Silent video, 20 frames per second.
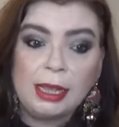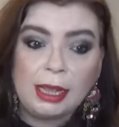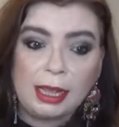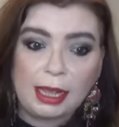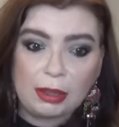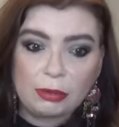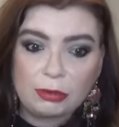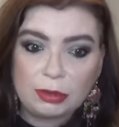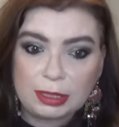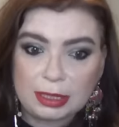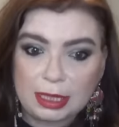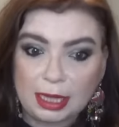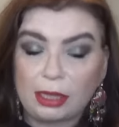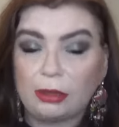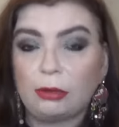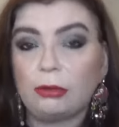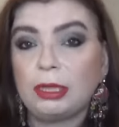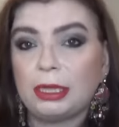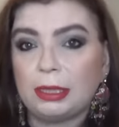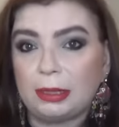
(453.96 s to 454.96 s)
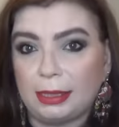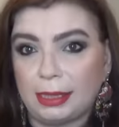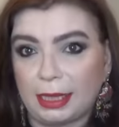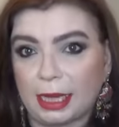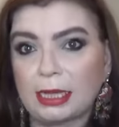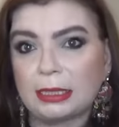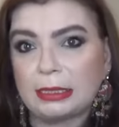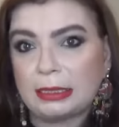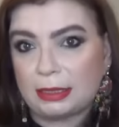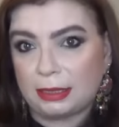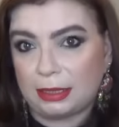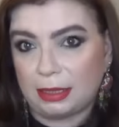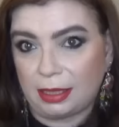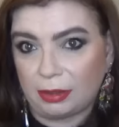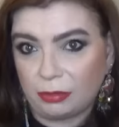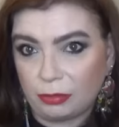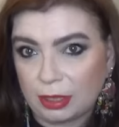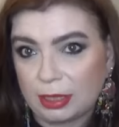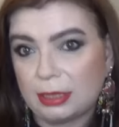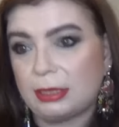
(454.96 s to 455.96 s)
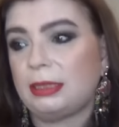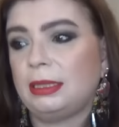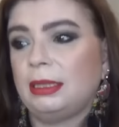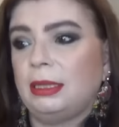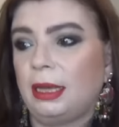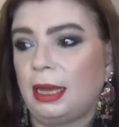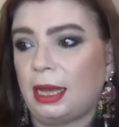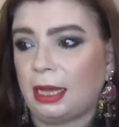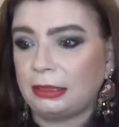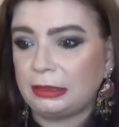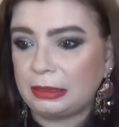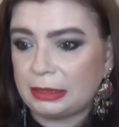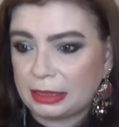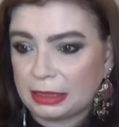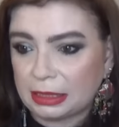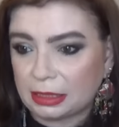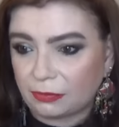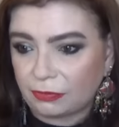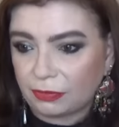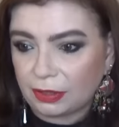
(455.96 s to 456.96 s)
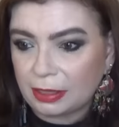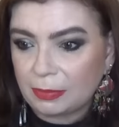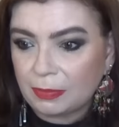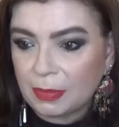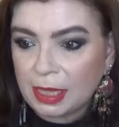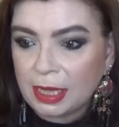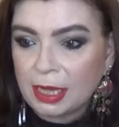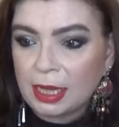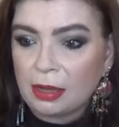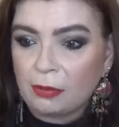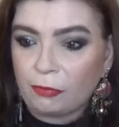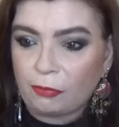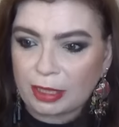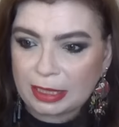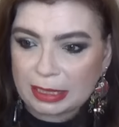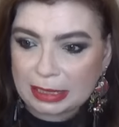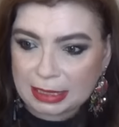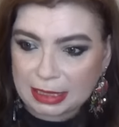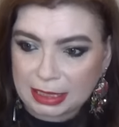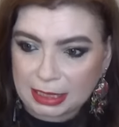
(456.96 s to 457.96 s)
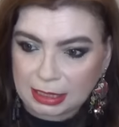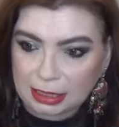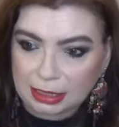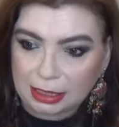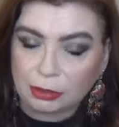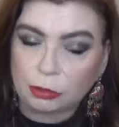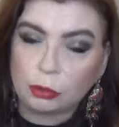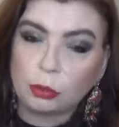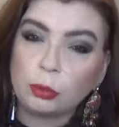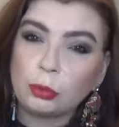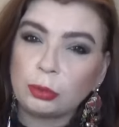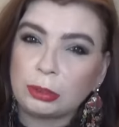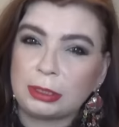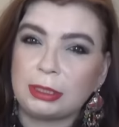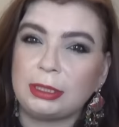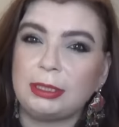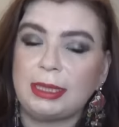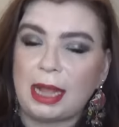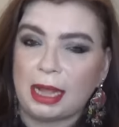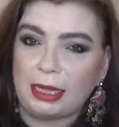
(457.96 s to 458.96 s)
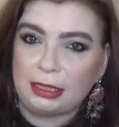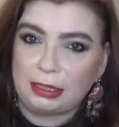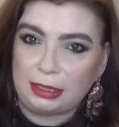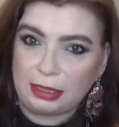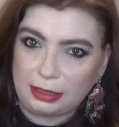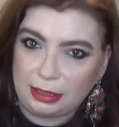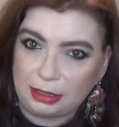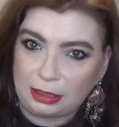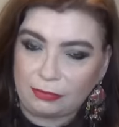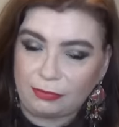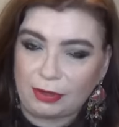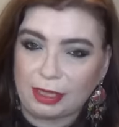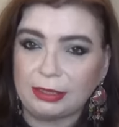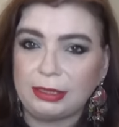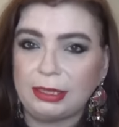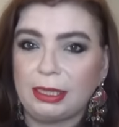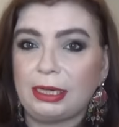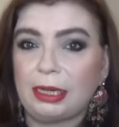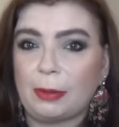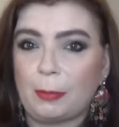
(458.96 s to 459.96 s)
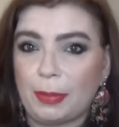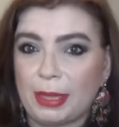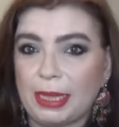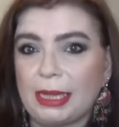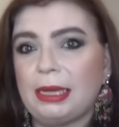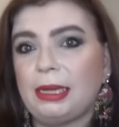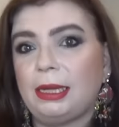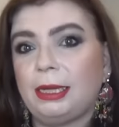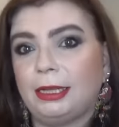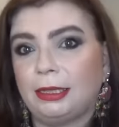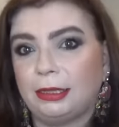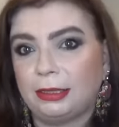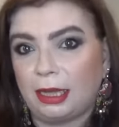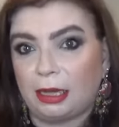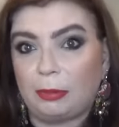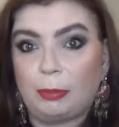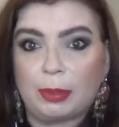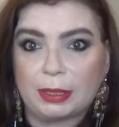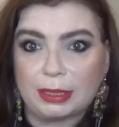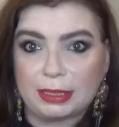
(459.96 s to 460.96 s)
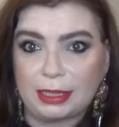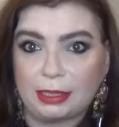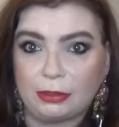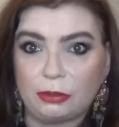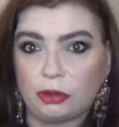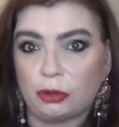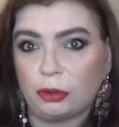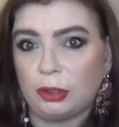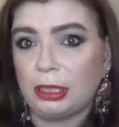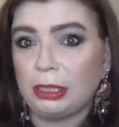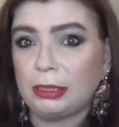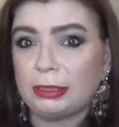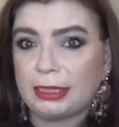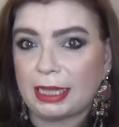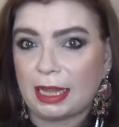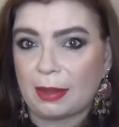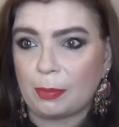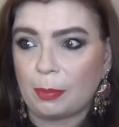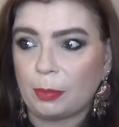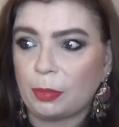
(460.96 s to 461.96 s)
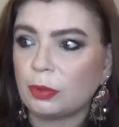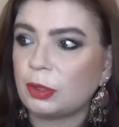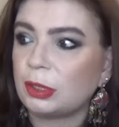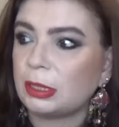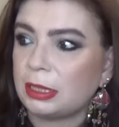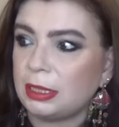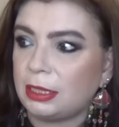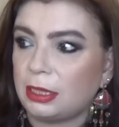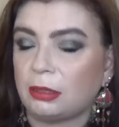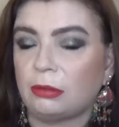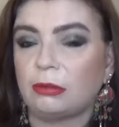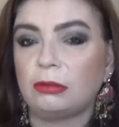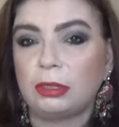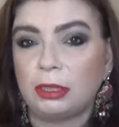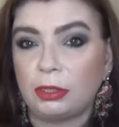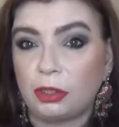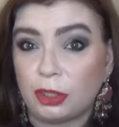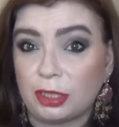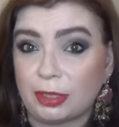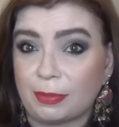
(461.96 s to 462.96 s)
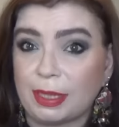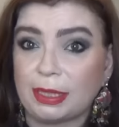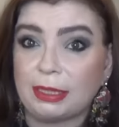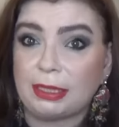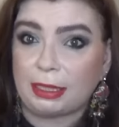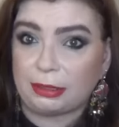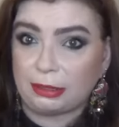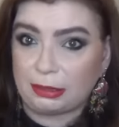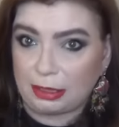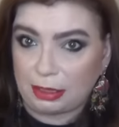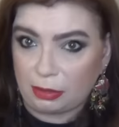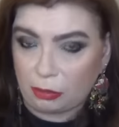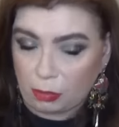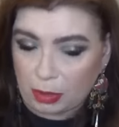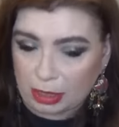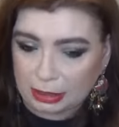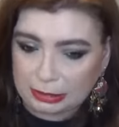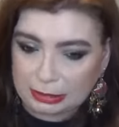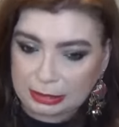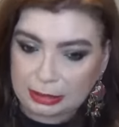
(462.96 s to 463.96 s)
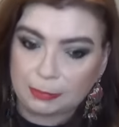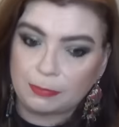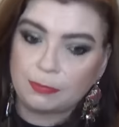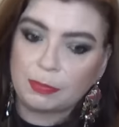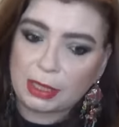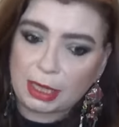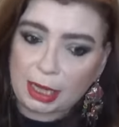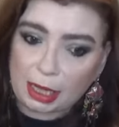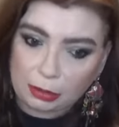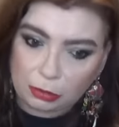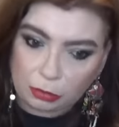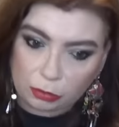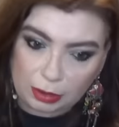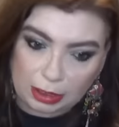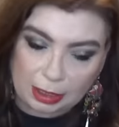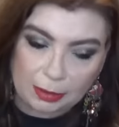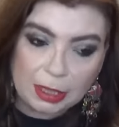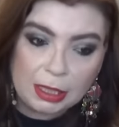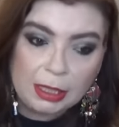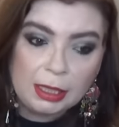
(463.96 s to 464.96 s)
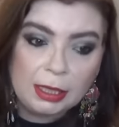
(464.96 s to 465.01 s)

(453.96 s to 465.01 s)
è un siero che grazie a questi attivi fa sì che tutti i danni derivanti alla pelle dal passaggio del tempo siano decisamente attenuati allora